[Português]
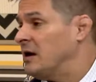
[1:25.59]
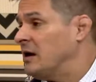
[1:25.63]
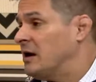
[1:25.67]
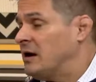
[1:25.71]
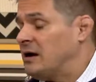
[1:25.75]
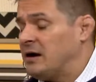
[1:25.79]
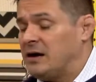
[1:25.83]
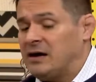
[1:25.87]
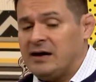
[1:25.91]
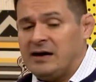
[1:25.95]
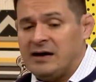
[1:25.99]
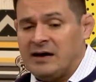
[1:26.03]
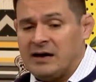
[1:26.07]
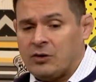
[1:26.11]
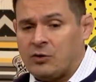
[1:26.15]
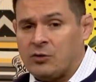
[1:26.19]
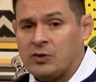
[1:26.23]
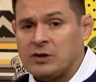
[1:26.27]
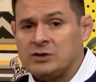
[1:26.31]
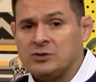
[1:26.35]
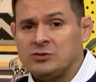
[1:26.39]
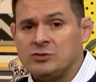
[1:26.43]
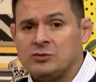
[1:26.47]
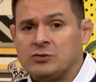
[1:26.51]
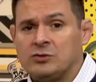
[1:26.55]
é,
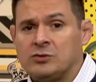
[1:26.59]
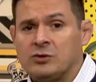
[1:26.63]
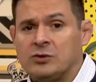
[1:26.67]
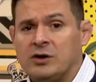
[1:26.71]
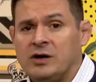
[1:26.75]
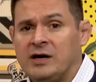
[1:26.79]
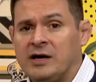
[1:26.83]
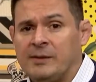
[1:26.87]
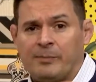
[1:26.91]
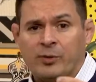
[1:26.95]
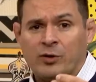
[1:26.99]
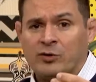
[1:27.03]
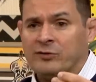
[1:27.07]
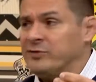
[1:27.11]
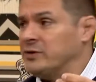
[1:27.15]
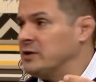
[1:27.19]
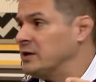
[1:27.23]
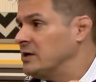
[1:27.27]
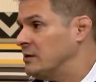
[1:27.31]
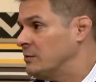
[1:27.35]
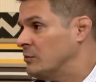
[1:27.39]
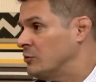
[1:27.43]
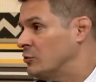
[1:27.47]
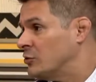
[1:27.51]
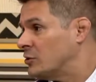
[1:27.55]
quando
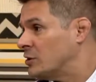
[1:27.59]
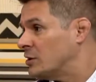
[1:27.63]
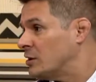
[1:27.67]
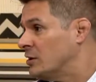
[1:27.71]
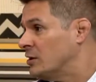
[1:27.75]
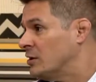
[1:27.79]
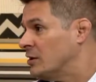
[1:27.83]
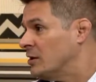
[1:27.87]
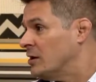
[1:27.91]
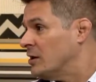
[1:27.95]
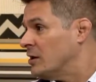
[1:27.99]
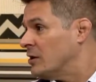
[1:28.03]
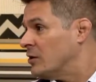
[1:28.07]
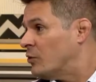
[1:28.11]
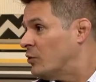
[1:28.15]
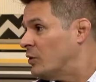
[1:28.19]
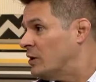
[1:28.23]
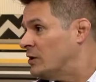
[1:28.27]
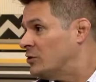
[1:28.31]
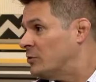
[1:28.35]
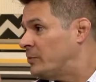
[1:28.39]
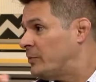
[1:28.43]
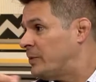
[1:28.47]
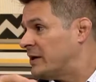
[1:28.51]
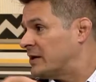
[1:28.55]
reprovamos,
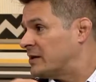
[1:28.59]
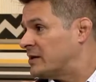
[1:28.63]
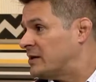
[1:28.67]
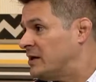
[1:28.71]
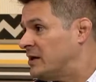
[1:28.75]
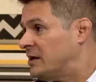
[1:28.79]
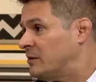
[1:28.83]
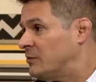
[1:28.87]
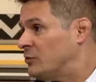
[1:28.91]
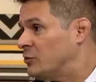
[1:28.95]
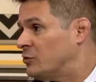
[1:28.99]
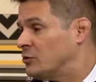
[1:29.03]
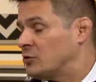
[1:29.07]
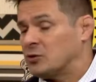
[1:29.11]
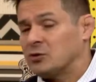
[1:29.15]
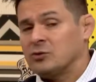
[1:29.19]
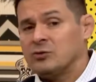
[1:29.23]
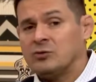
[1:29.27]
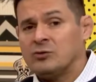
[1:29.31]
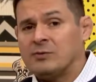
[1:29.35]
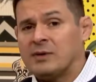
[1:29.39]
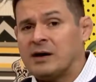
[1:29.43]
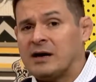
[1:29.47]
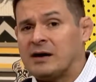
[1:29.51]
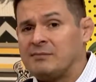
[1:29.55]
quando perdemos
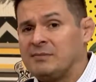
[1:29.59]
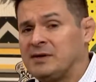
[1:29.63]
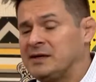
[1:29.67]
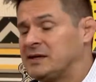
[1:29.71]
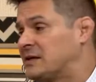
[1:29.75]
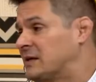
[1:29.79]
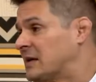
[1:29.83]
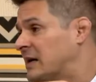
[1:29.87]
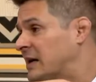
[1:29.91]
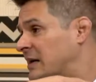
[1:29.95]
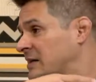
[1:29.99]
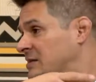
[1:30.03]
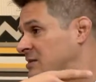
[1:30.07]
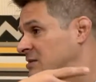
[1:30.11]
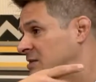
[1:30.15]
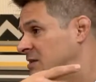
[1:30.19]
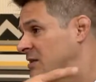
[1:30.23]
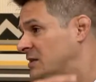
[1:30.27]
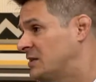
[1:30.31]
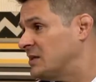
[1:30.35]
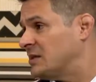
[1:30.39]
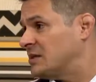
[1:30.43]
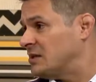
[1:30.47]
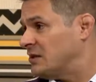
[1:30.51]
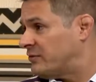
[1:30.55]
uma amizade
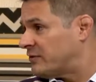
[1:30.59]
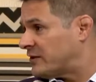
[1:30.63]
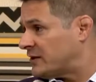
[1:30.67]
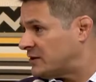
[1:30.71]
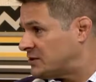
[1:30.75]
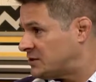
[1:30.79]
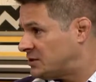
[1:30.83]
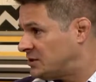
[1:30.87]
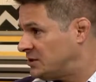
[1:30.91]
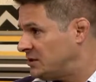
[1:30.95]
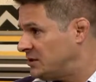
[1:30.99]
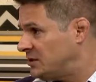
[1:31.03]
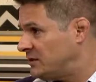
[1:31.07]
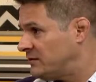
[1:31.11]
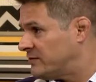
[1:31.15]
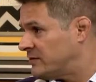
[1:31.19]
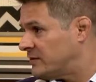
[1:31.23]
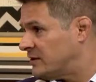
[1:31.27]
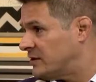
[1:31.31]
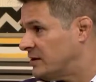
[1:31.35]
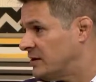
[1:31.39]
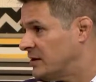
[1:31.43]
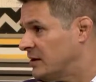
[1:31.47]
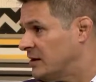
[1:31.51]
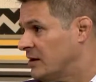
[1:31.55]

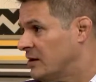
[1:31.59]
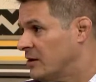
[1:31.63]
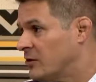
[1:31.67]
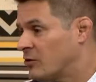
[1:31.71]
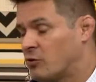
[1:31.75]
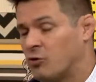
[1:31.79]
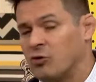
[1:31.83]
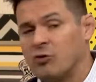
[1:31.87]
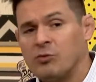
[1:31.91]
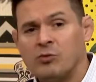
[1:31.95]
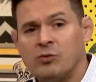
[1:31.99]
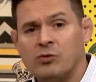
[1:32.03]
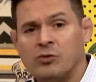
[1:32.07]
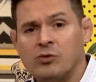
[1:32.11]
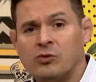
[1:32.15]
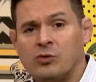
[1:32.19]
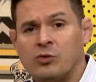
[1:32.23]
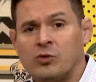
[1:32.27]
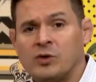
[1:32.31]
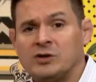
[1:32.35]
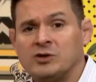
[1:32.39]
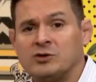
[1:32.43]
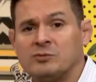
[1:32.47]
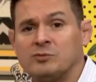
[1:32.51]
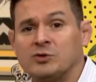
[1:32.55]
significativa, como
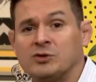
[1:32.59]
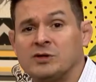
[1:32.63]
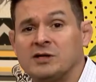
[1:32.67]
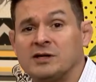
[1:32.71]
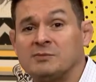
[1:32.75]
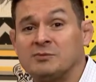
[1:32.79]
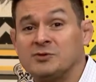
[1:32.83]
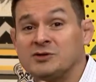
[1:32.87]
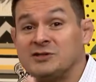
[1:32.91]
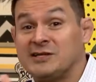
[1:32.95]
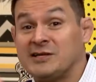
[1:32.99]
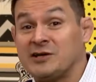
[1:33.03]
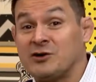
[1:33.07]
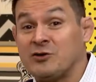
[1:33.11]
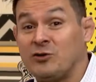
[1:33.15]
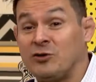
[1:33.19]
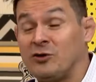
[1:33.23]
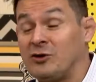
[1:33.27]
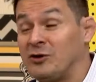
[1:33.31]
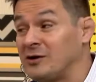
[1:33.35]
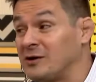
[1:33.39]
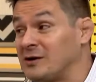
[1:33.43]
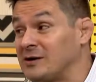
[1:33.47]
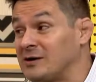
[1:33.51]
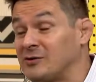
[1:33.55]
quando mudamos de
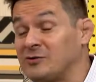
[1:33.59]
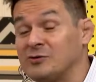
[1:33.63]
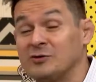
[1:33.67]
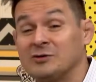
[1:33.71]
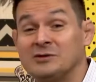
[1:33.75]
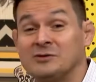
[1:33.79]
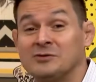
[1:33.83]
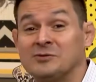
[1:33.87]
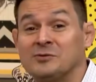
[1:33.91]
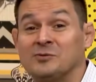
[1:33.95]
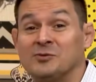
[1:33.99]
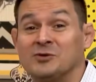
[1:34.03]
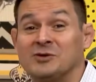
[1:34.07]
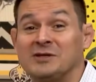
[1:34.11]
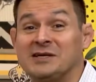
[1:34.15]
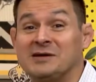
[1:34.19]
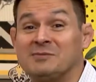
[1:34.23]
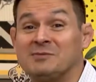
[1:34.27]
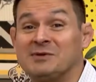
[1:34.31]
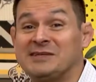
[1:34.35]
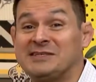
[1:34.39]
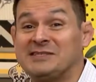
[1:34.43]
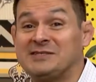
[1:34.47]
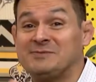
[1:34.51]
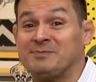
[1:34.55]
escola, quando
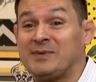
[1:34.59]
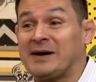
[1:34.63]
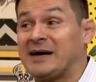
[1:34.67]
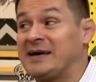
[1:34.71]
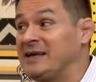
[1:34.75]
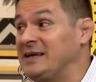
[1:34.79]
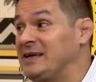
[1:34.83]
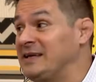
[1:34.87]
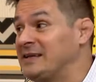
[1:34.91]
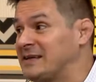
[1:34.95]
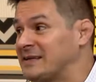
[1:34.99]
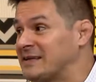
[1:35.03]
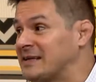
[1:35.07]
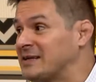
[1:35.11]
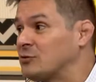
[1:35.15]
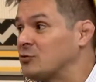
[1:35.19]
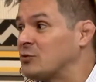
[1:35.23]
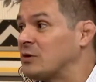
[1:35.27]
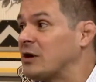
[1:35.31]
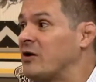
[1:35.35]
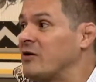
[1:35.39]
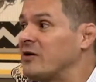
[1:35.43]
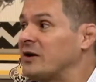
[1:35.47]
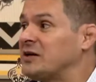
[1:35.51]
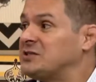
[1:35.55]
mudamos de país, é
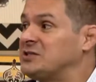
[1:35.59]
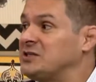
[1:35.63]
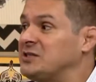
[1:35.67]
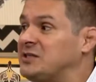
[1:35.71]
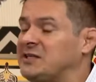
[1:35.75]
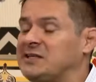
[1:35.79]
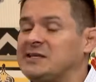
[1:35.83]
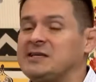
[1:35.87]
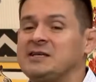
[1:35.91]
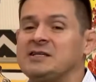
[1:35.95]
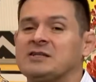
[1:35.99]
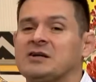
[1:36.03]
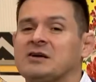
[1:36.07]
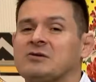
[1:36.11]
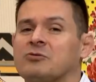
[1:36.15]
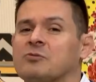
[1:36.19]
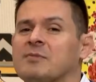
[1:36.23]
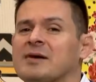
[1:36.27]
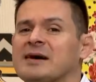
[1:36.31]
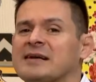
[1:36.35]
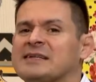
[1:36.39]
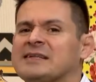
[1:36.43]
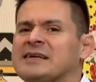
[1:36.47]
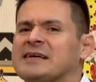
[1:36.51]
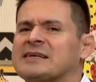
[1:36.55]
natural que a gente sinta
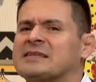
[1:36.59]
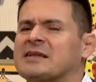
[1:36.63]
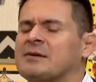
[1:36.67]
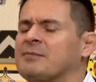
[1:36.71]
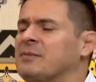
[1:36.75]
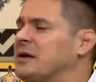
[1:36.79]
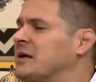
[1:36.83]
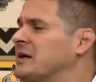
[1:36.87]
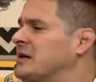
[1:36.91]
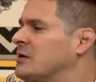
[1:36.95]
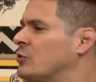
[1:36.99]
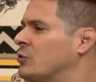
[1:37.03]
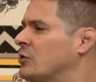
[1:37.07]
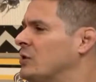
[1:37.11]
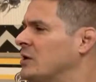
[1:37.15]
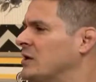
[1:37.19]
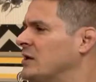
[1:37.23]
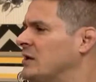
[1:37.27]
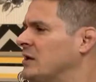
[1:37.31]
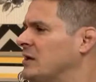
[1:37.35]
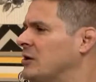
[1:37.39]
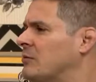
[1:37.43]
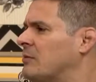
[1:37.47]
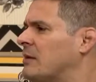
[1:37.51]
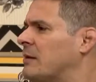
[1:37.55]
uma certa
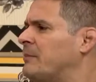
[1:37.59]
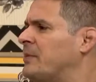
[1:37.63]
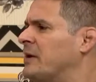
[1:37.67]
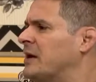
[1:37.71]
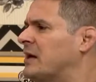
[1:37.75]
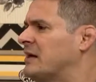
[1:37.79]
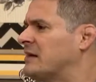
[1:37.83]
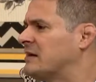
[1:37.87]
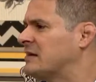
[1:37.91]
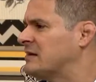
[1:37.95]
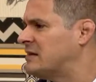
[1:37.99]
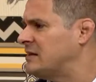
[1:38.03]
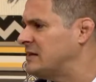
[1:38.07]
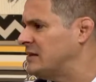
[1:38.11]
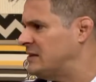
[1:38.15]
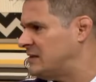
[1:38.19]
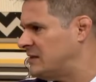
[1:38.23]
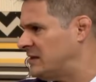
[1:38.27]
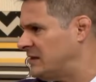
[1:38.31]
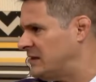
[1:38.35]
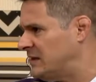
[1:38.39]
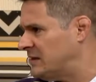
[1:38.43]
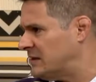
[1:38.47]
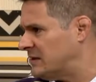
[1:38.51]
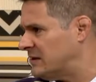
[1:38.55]
melancolia, uma pequena
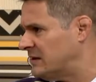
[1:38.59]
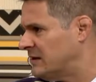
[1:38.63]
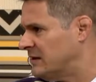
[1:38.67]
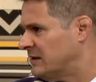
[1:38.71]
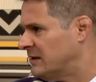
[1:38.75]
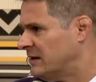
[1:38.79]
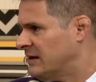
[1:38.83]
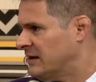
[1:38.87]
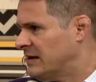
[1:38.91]
tristeza.